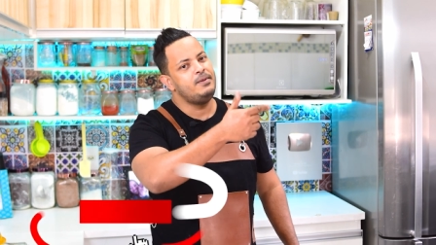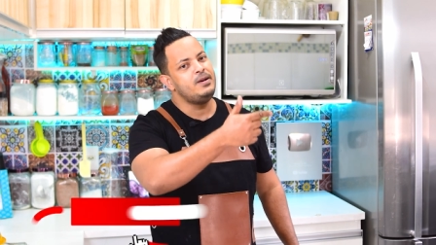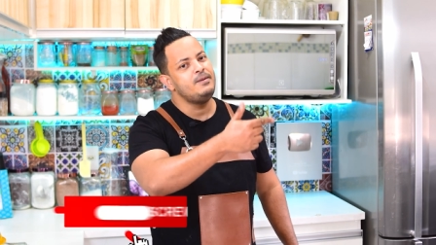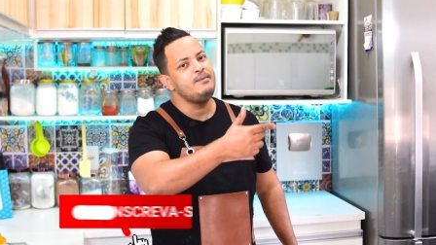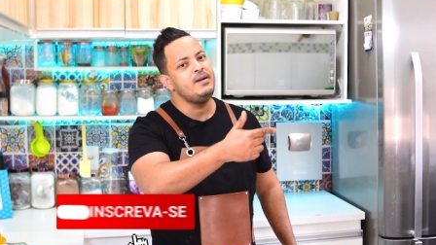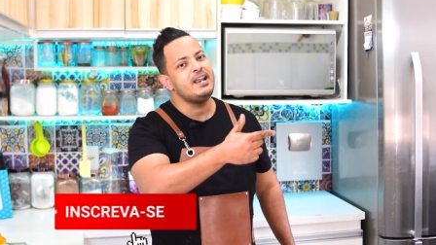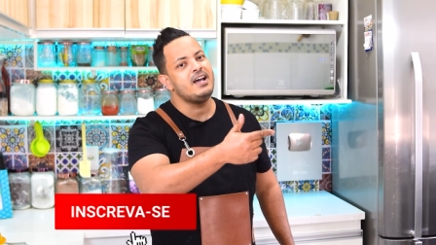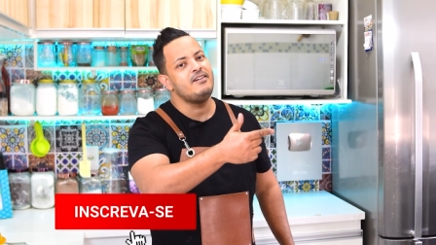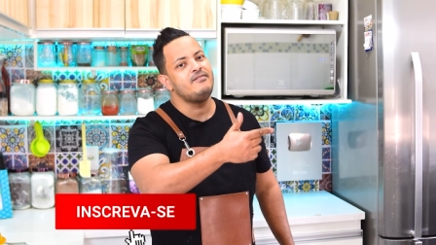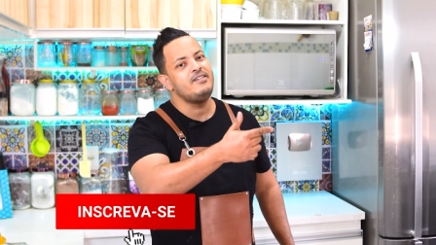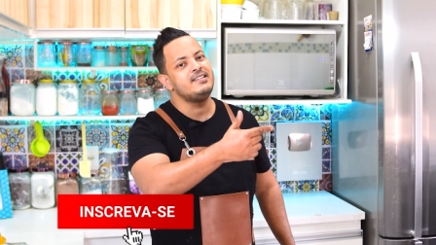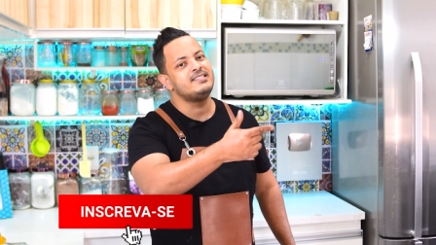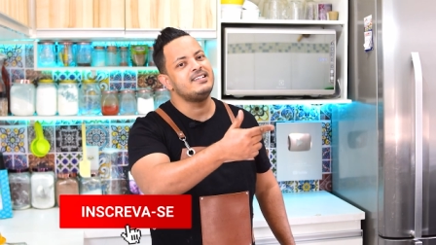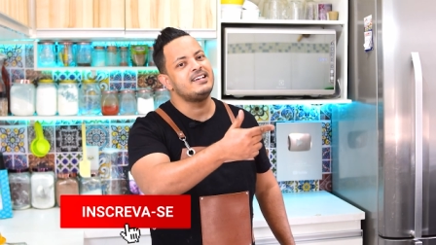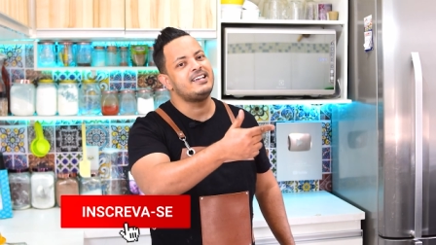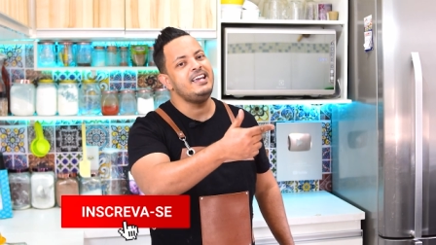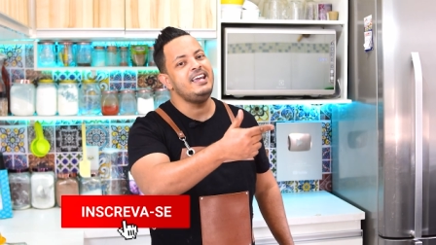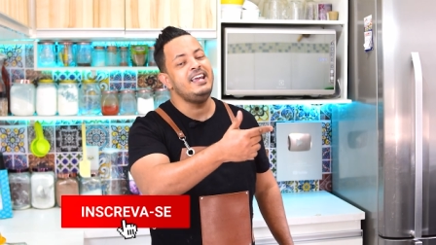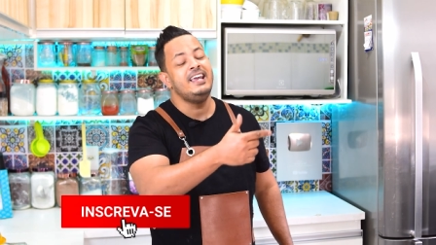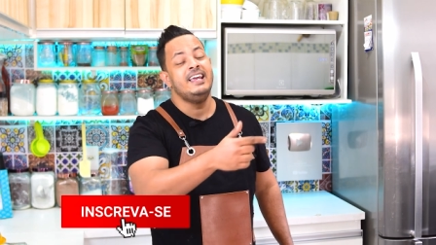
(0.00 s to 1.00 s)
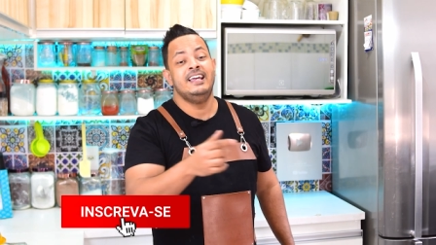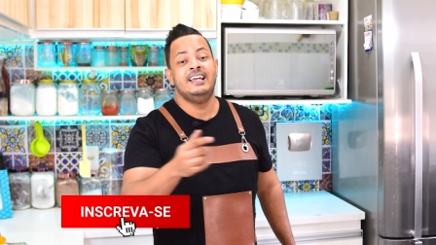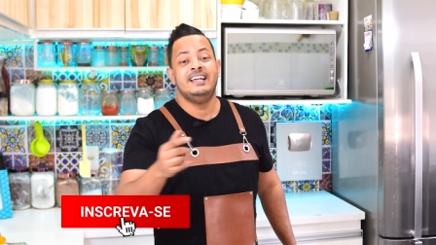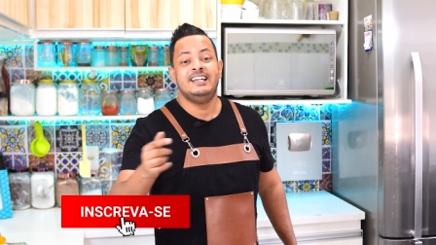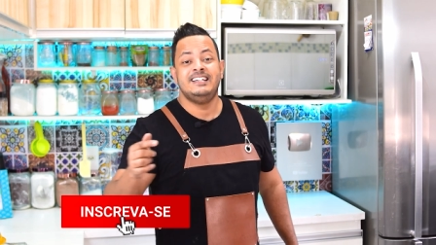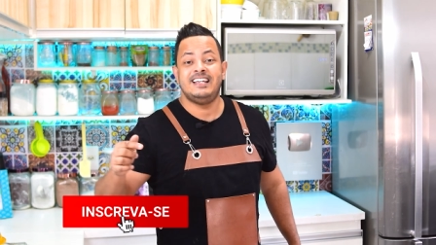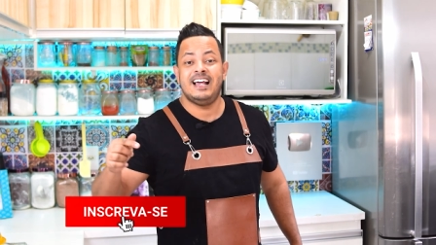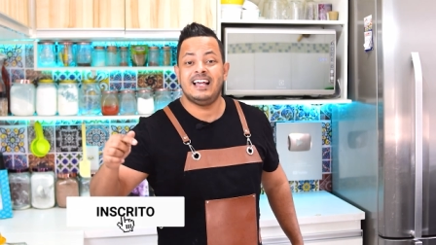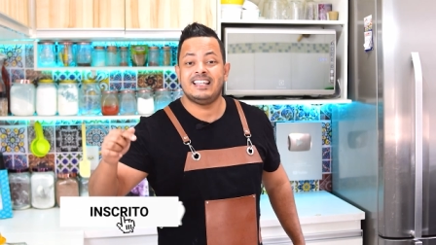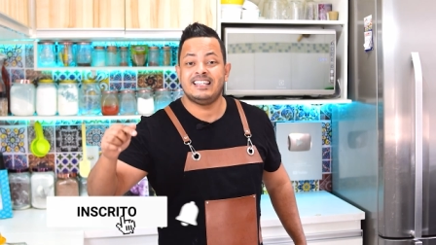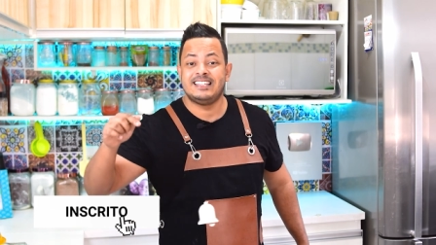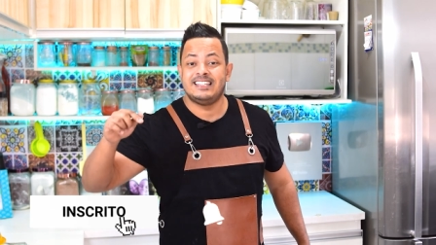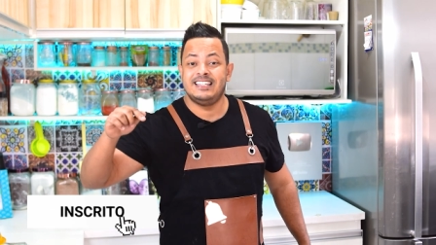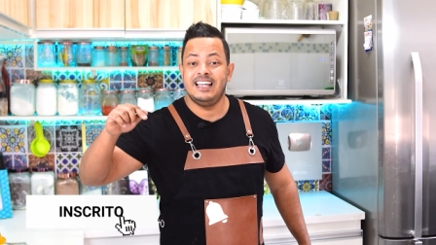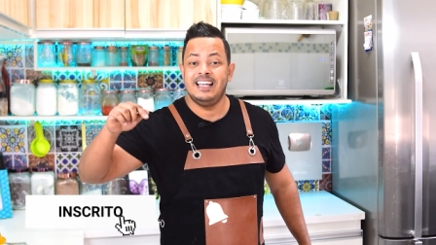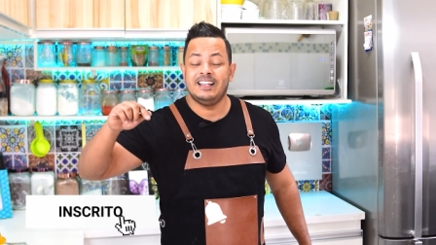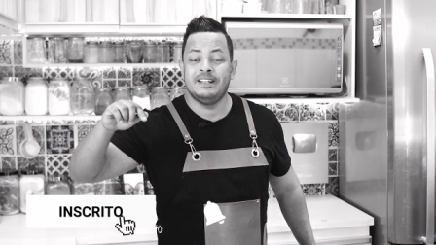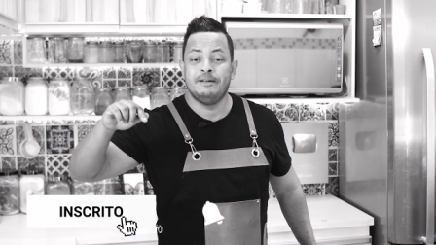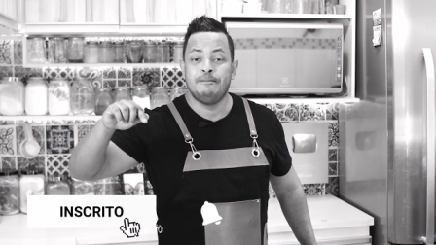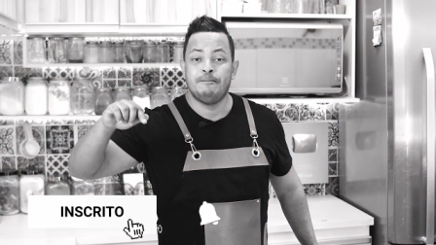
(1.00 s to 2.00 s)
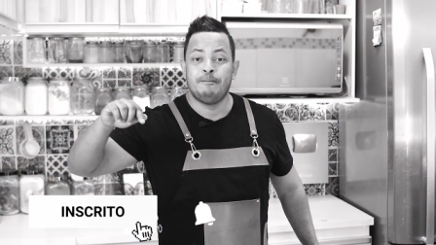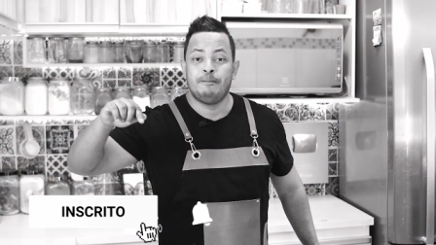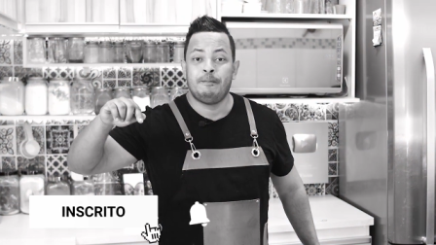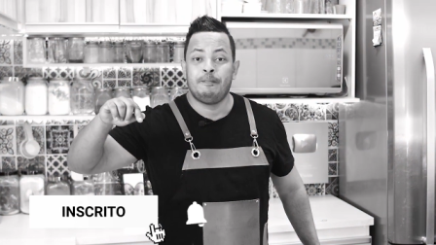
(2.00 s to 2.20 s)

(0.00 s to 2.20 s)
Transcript: primeira vez aqui, já senta